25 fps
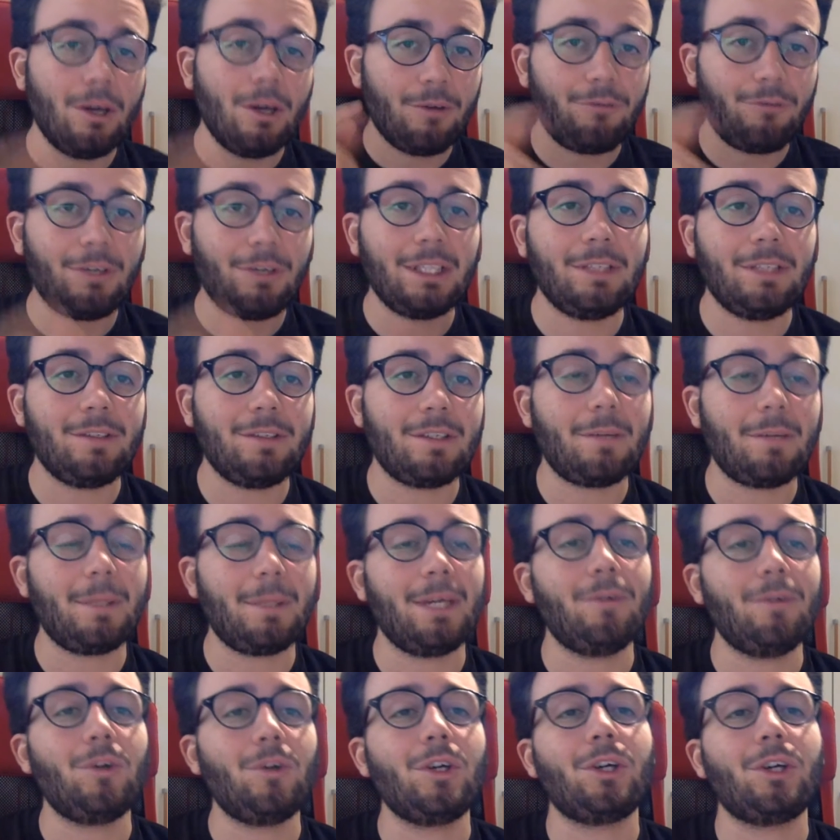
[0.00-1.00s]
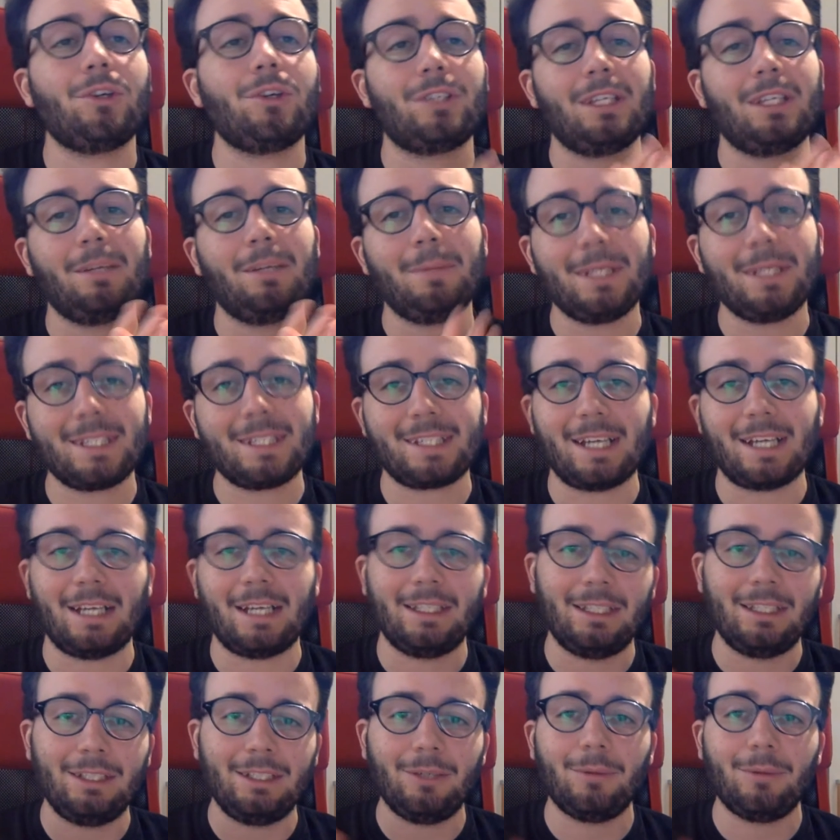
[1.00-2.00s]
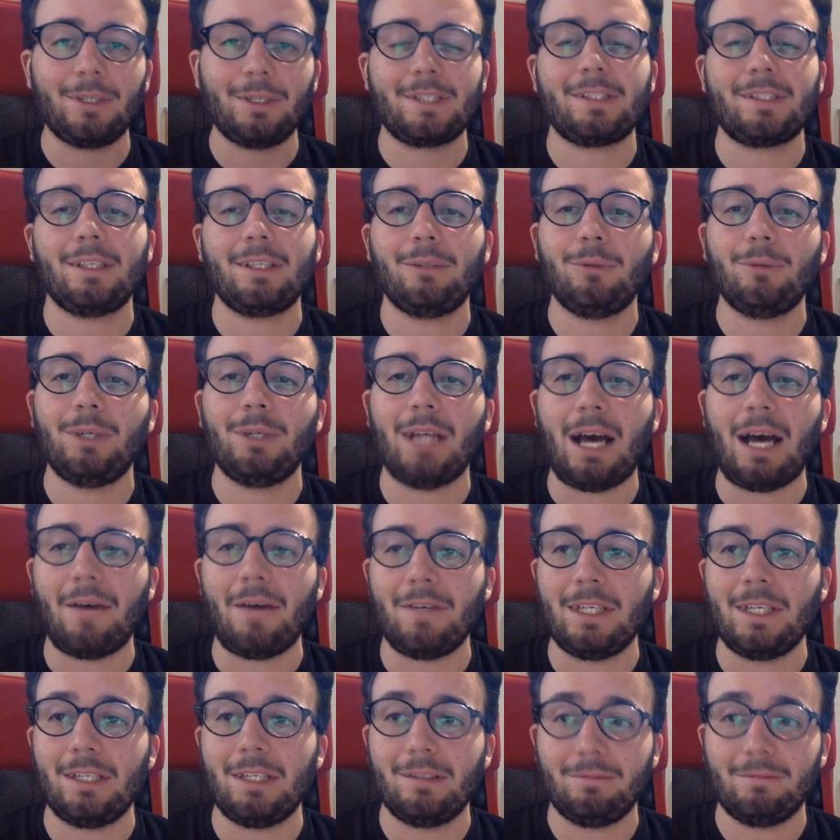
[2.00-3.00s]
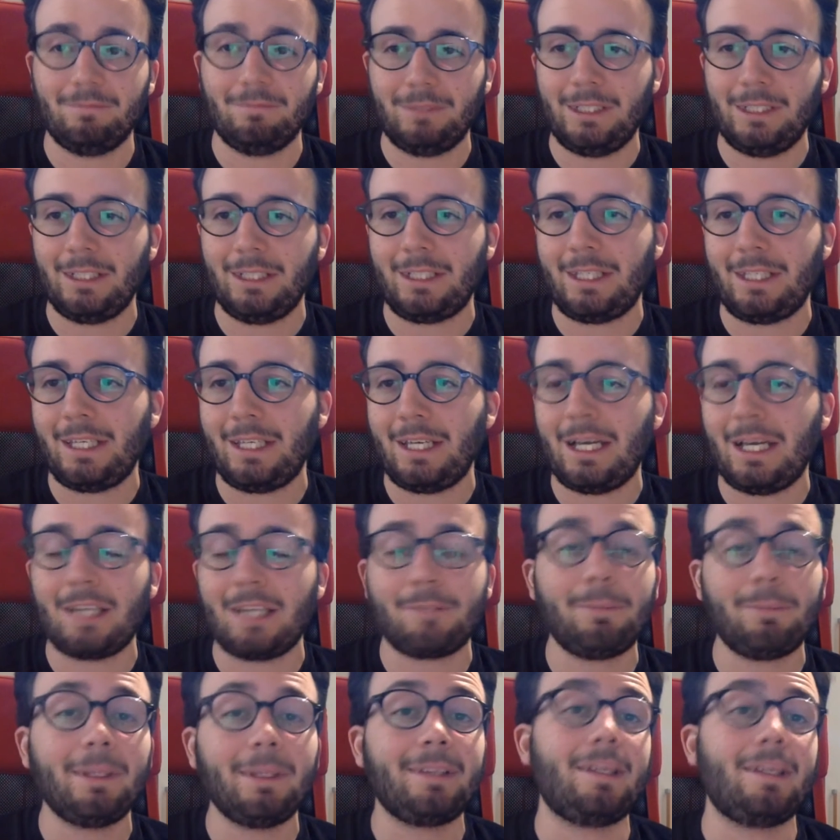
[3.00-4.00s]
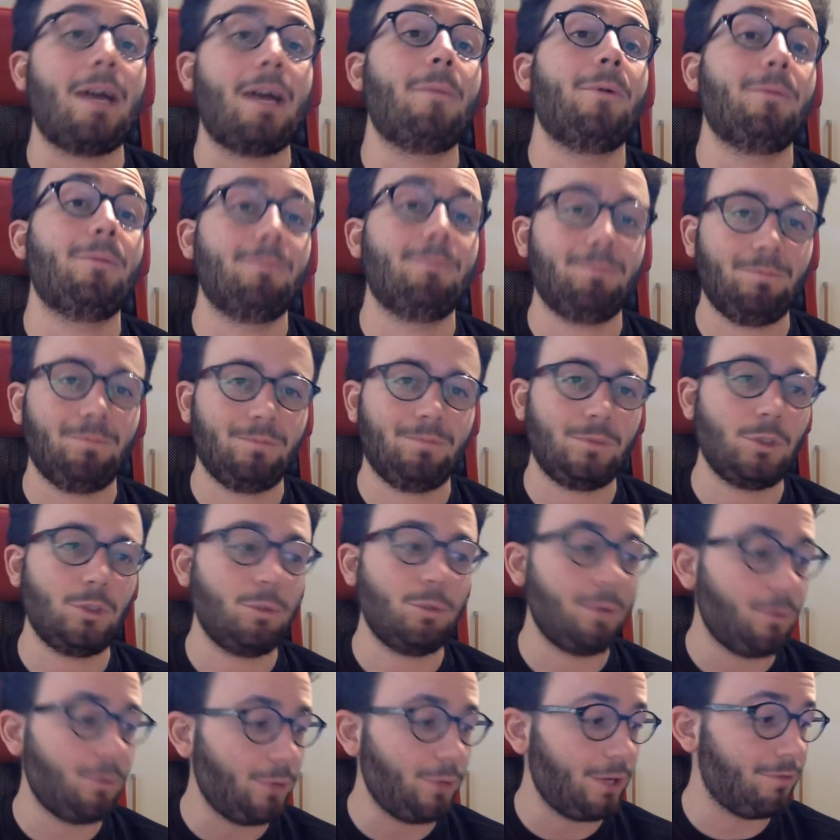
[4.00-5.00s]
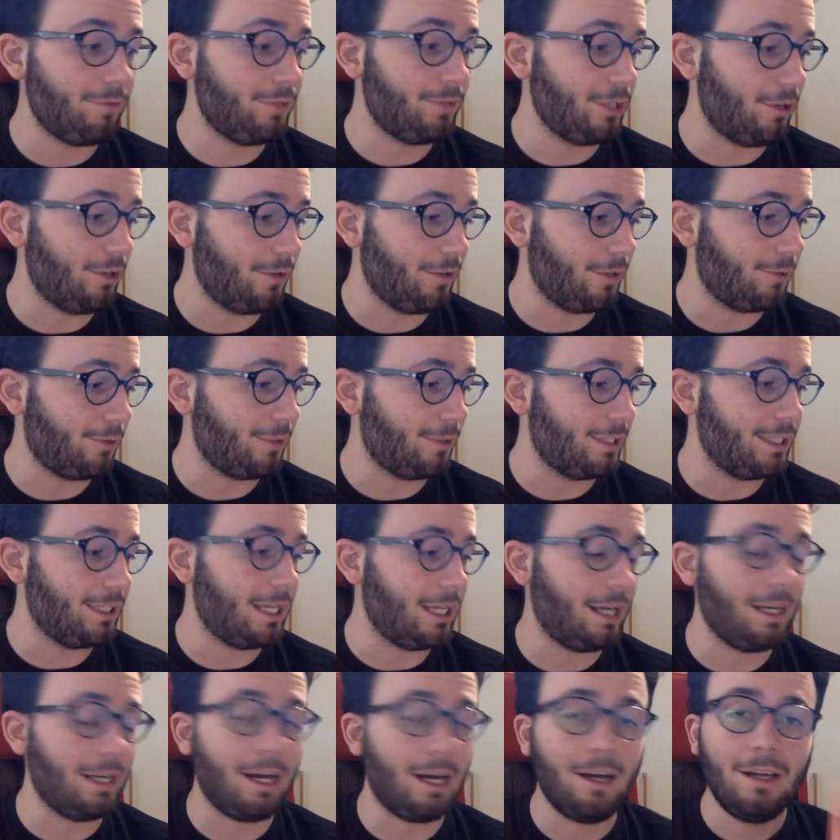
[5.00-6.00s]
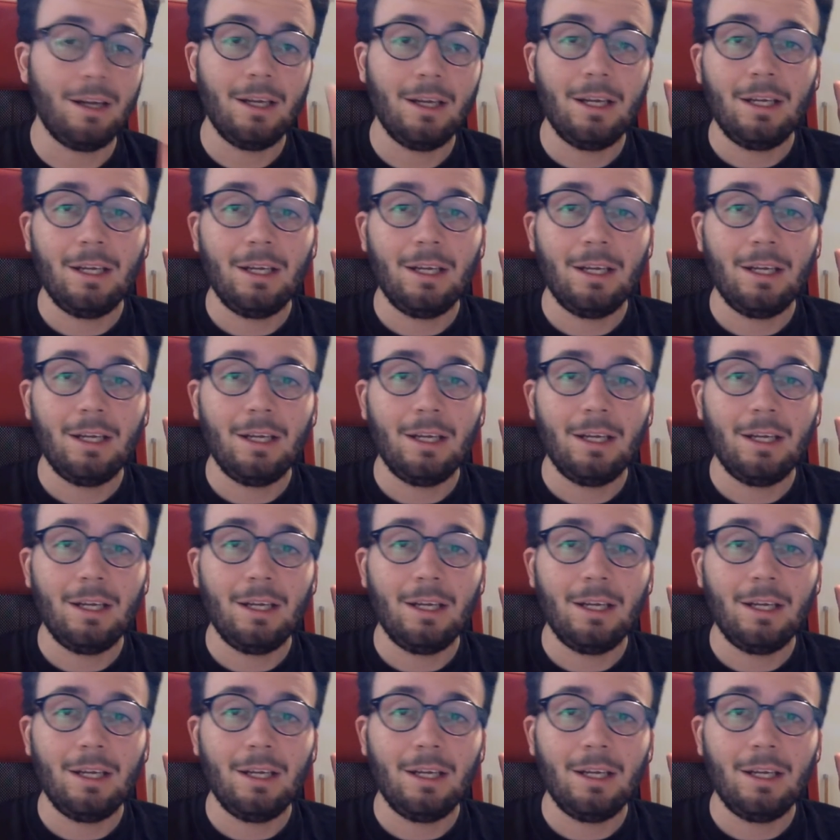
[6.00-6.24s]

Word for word: Fatemi sapere voi cosa ne pensate di queste due navi e che aspettiamo mm, come Wave 9 qui in Italia.